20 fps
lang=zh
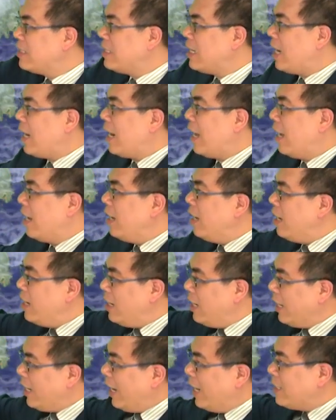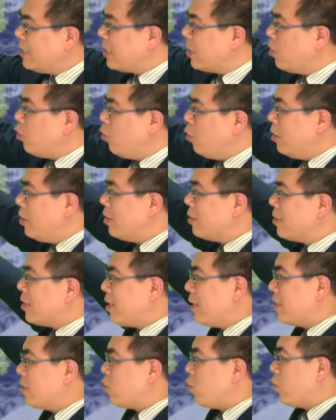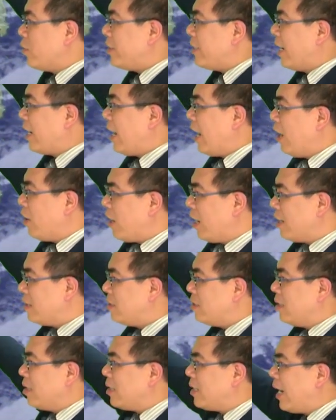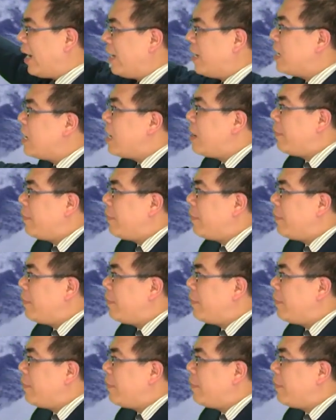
下来，你看这个云的这个走向，还有它的形态，